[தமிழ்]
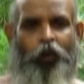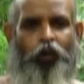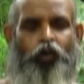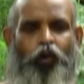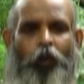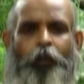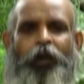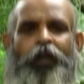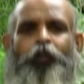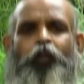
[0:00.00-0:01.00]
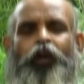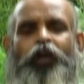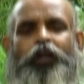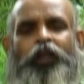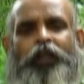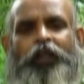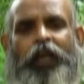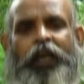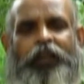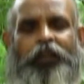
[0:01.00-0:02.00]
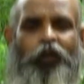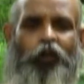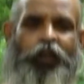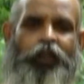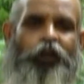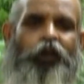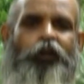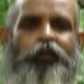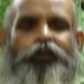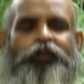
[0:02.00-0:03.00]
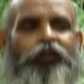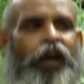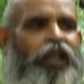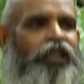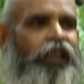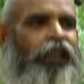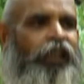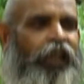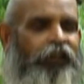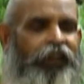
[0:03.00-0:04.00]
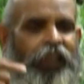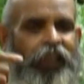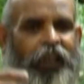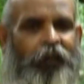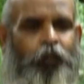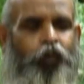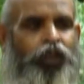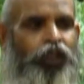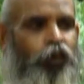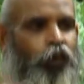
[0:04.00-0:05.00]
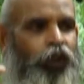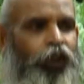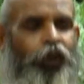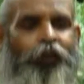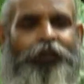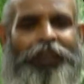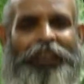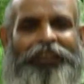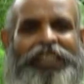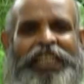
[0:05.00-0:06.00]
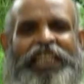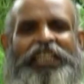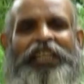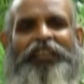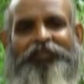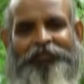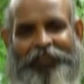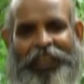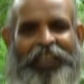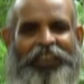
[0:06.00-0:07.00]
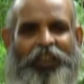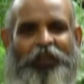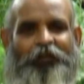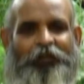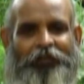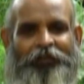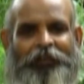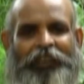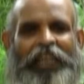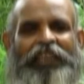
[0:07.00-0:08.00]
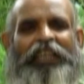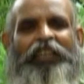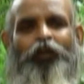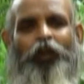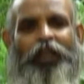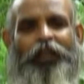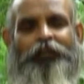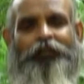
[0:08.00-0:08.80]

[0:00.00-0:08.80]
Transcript: சோப்பை போய்ட்டு தேய்த்து குளிக்கிறோம் வாசனை திரவியங்களை பூசிக்கொள்கிறோம் அதாவது சென்ட் அடிச்சுக்கிறோம் நாத்தாடி கூட தான்